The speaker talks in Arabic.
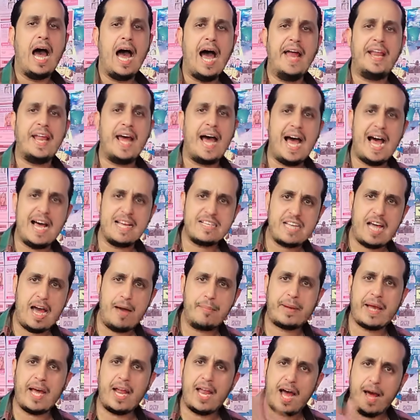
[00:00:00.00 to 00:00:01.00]
انا
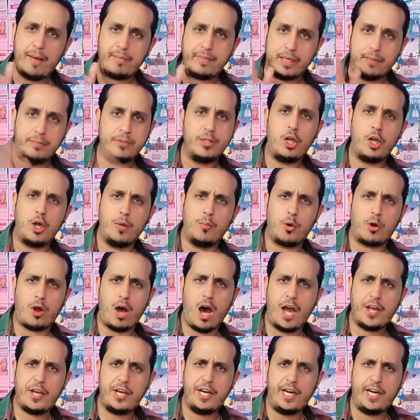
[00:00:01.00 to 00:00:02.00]
اسحب كلامي من اليوم
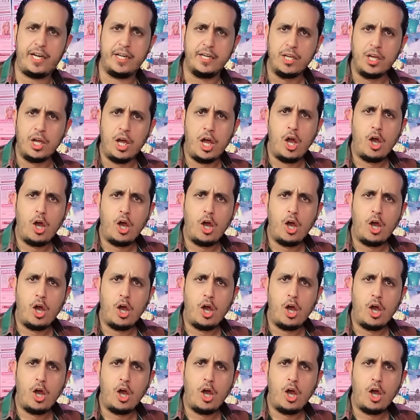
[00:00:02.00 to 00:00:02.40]
رايح